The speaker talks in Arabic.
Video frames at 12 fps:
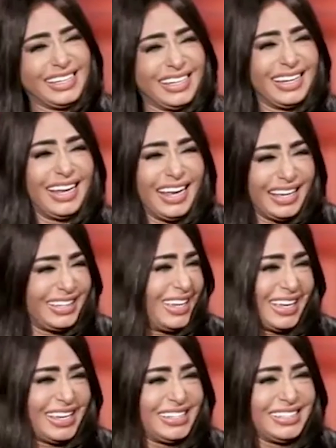يقول لي
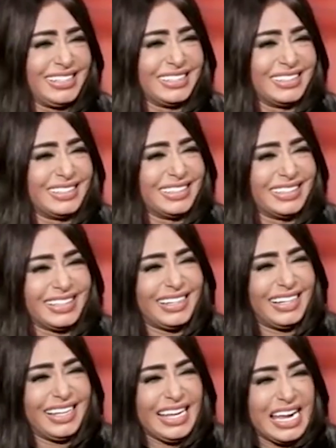الكلمه يعني
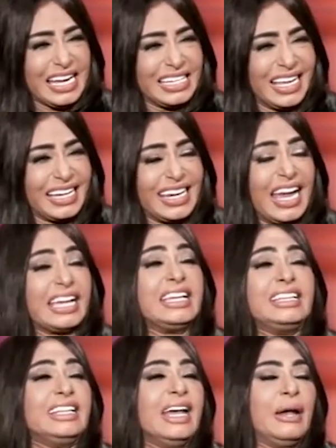يعني
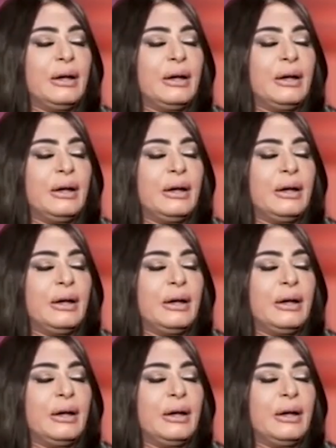اكيد